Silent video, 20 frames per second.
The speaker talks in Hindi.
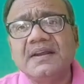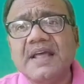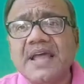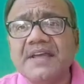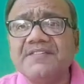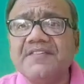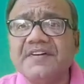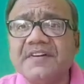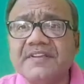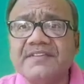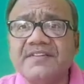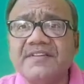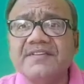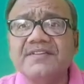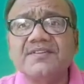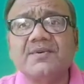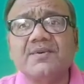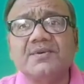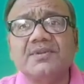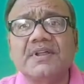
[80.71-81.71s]

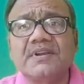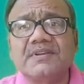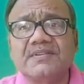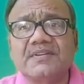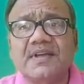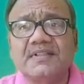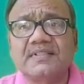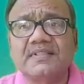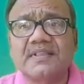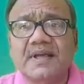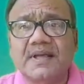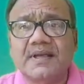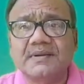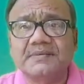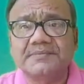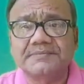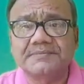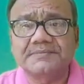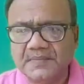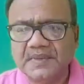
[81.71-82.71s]
डाइवर्जेंस को दर्शाता है
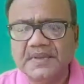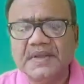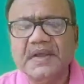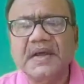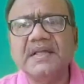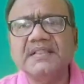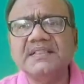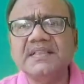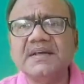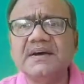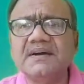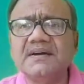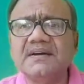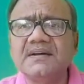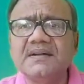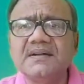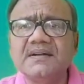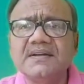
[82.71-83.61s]
अतः